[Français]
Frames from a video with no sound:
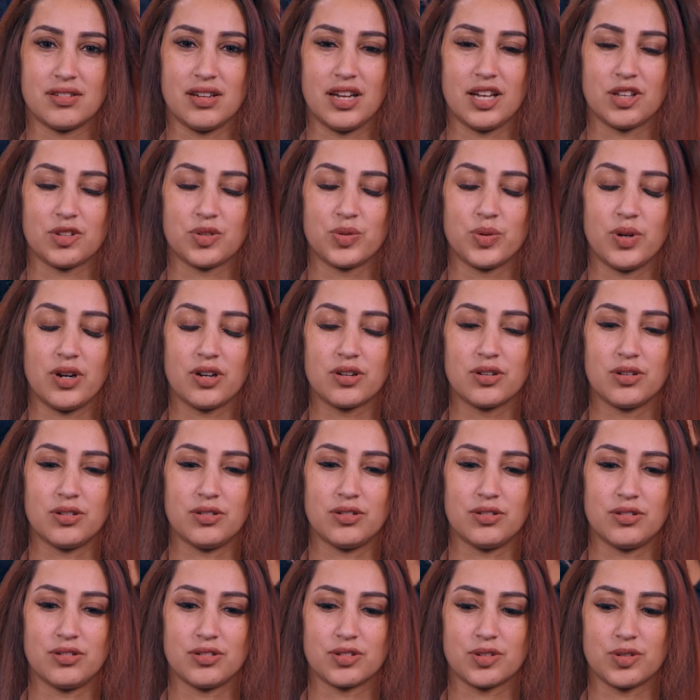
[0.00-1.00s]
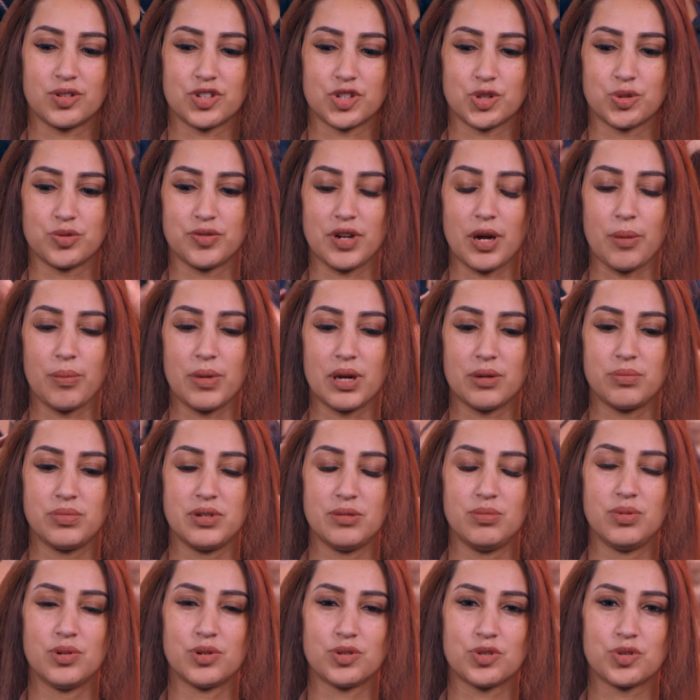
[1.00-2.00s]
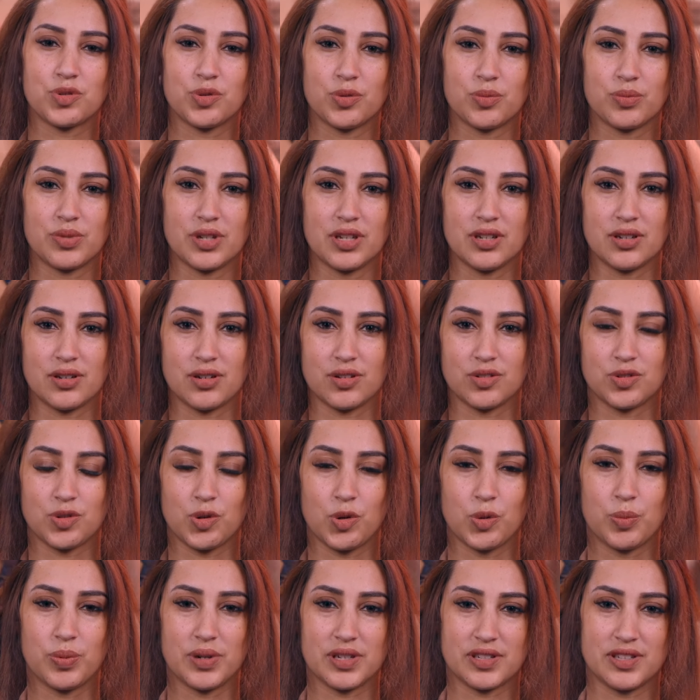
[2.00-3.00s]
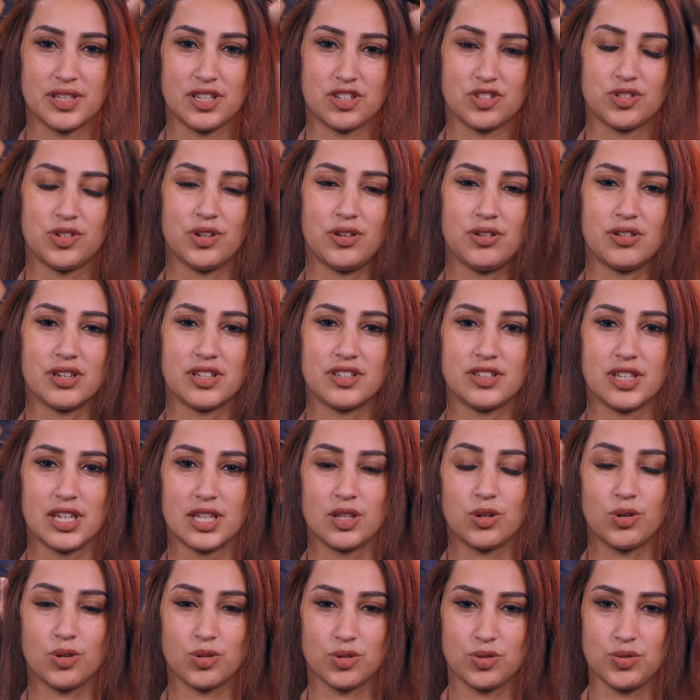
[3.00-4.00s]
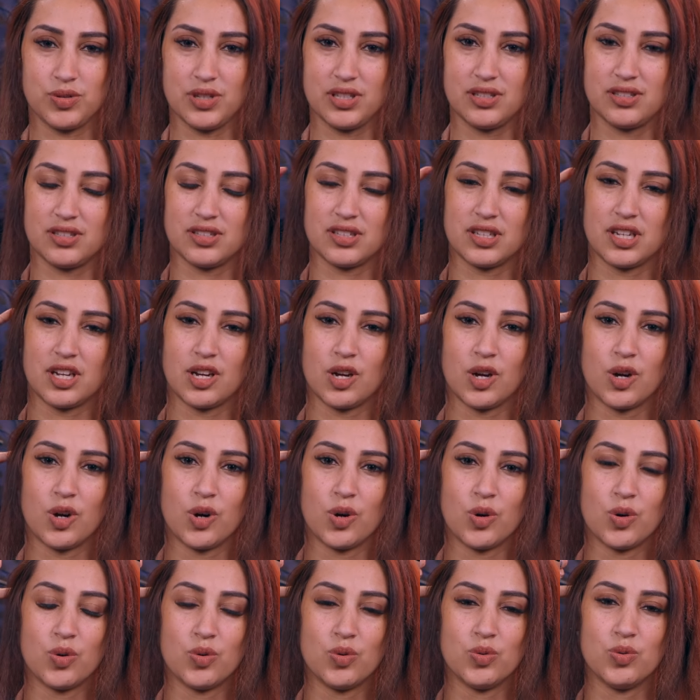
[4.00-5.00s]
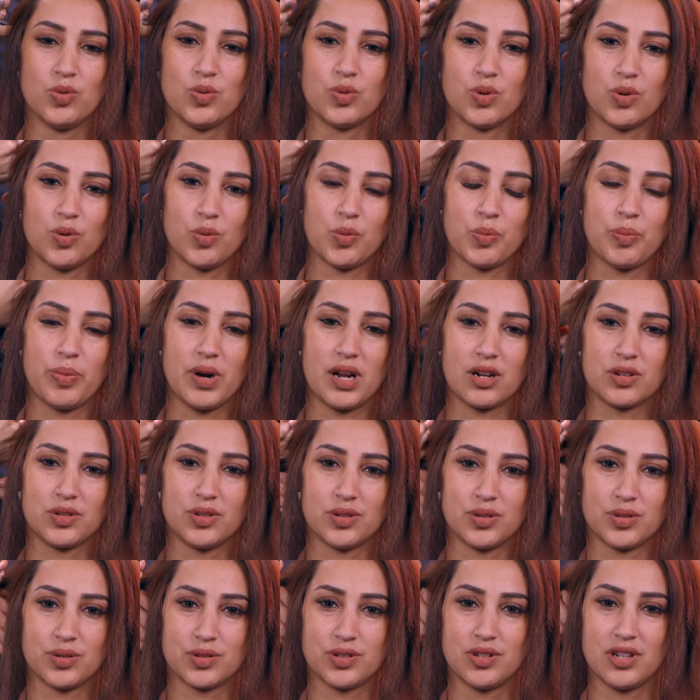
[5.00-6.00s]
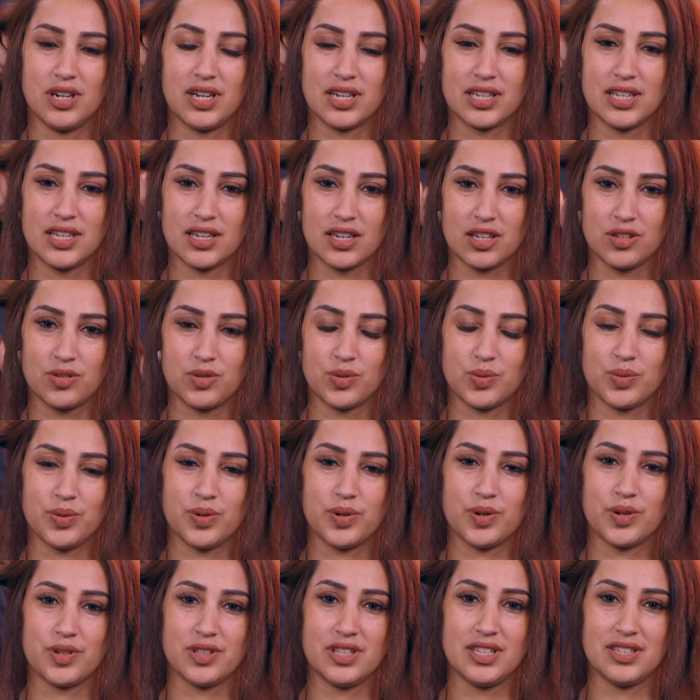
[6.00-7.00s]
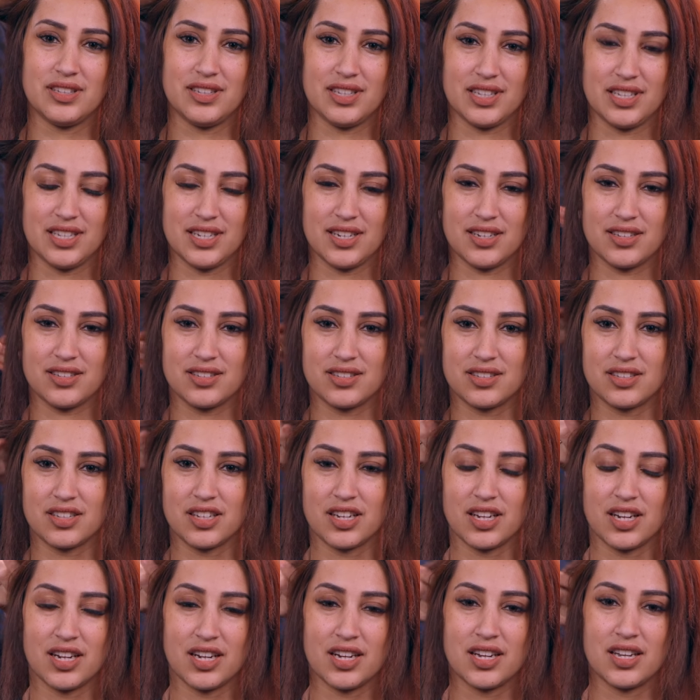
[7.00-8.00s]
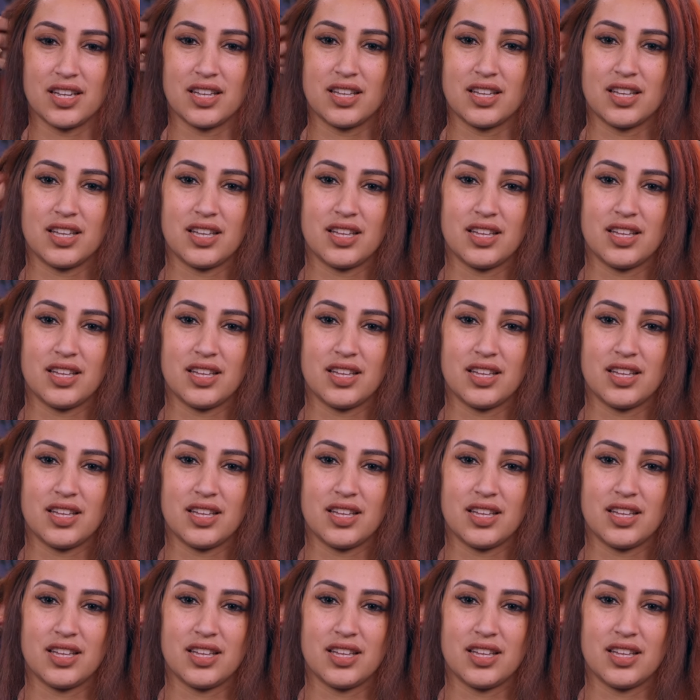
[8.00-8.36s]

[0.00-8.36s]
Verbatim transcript: un soir, quand, j'ai ouvert ma Bible, je suis tombée sur le passage dans Ésaïe 38 où on parle de, la guérison d'Ézéchias. Ok.